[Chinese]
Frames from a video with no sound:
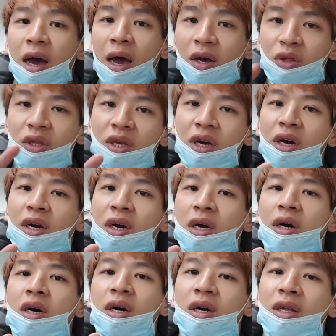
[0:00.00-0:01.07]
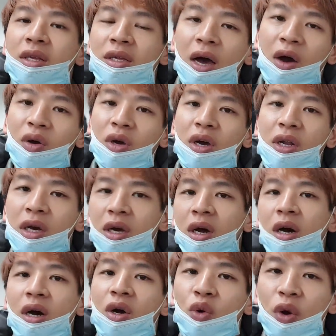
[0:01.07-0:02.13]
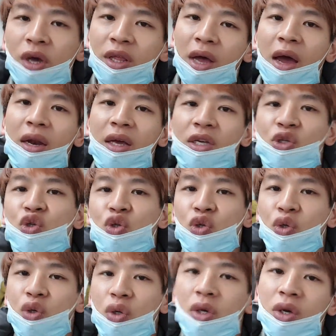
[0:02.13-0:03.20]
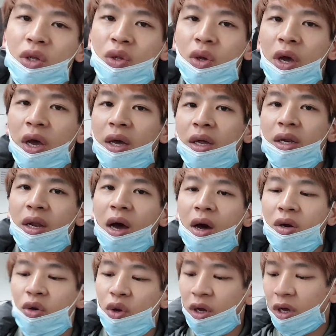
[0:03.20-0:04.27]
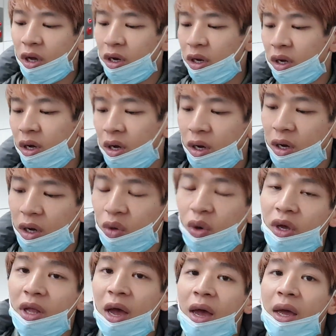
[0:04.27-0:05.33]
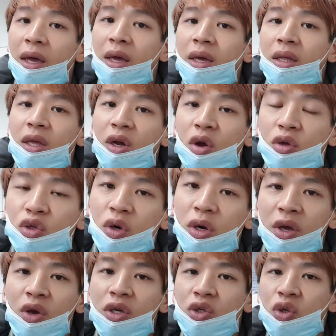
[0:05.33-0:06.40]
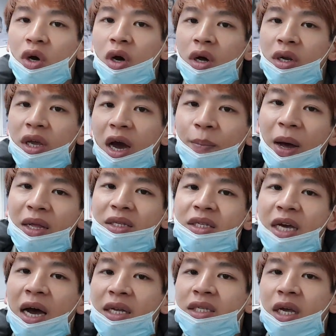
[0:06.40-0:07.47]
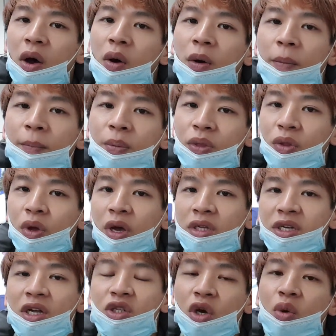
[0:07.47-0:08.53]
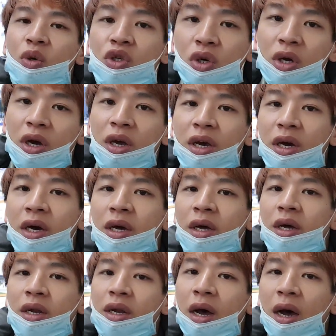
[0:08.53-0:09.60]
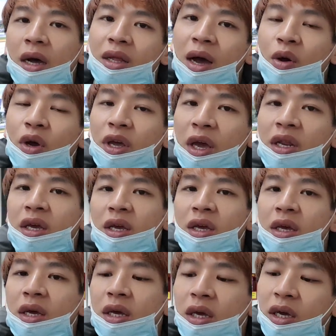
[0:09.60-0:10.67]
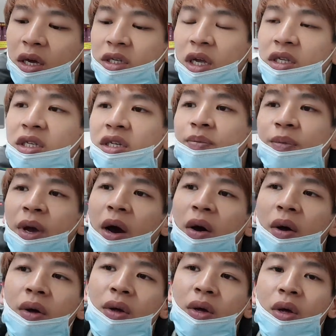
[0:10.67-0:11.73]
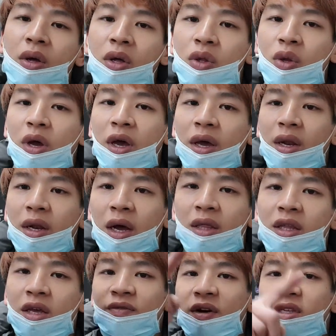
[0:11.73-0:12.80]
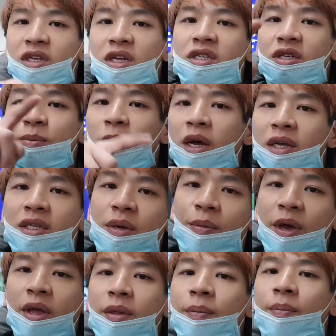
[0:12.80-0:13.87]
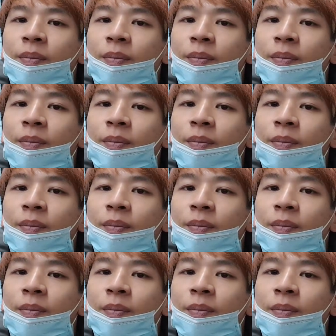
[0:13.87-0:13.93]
还有第二个要跟那个柜台领取。对，然后你会跟那个柜台的工作人员说你要办驾照，对，讲中文就可以了。那他会给你一个申请表，对，那第一份申请表在这边，